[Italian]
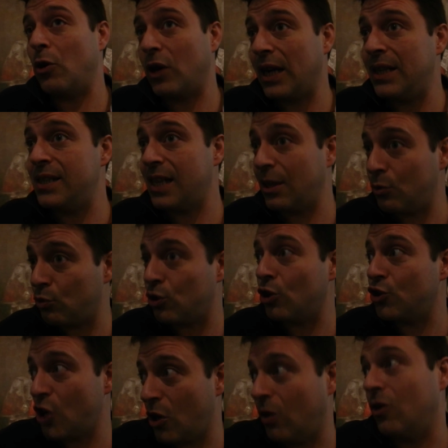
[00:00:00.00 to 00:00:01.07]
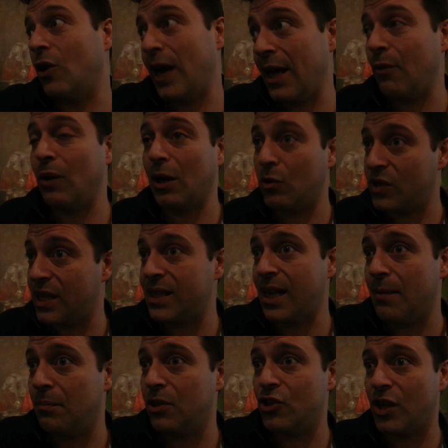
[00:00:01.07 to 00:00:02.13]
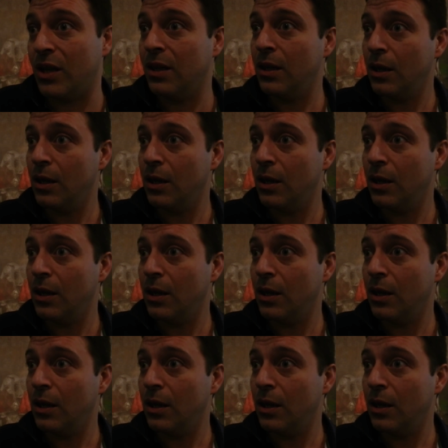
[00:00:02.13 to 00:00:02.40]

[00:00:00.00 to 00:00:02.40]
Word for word: organizzare tutto ciò, non è una cosa semplice,